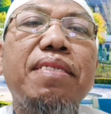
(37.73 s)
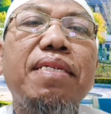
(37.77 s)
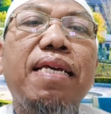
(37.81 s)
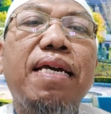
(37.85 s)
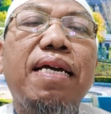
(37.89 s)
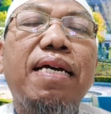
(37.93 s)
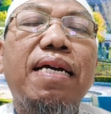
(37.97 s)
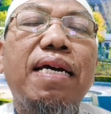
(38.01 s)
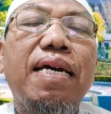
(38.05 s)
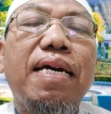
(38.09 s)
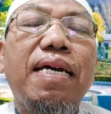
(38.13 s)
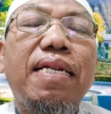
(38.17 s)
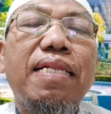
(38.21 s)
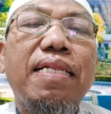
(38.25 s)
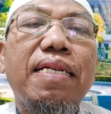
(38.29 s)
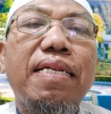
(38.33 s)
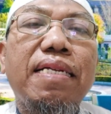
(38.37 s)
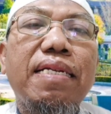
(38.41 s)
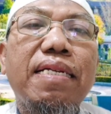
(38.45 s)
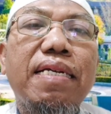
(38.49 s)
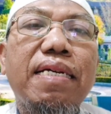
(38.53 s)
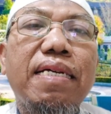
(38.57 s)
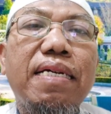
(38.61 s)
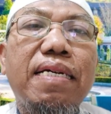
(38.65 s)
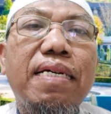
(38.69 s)
Yang
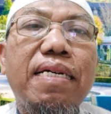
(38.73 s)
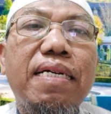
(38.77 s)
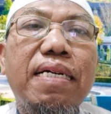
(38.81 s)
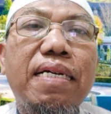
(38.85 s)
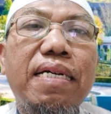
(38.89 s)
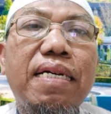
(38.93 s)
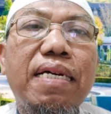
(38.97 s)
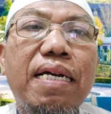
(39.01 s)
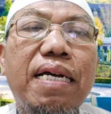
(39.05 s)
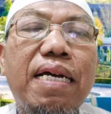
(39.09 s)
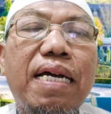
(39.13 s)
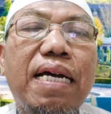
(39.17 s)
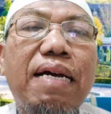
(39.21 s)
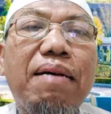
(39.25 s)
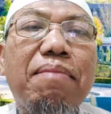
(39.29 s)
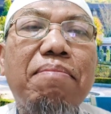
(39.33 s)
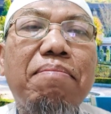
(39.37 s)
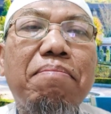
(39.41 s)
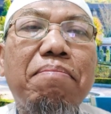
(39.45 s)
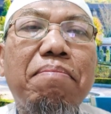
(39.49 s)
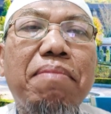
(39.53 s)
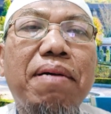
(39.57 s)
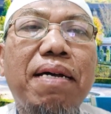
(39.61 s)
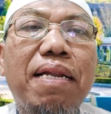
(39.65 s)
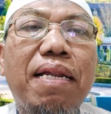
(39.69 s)
artinya
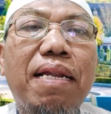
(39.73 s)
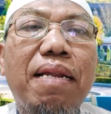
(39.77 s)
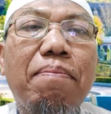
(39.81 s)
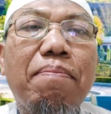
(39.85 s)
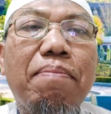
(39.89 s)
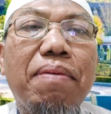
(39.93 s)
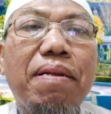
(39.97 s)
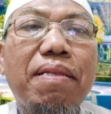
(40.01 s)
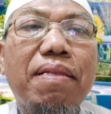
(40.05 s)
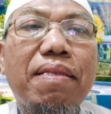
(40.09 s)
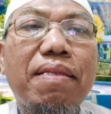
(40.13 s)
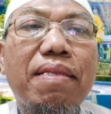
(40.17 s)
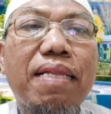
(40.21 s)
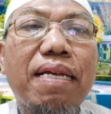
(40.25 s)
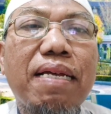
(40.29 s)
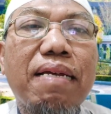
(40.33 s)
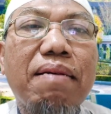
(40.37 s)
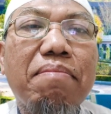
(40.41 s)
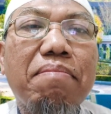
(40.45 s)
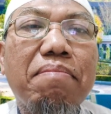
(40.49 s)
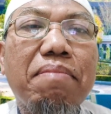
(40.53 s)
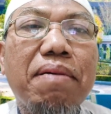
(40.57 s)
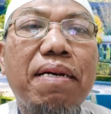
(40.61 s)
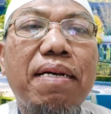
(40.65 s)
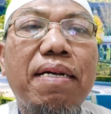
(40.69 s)
amal
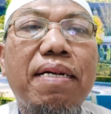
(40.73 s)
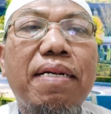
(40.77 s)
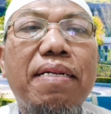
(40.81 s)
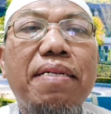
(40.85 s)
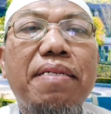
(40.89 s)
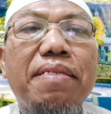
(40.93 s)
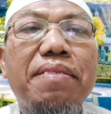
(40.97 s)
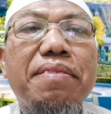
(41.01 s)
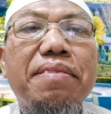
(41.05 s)
pertama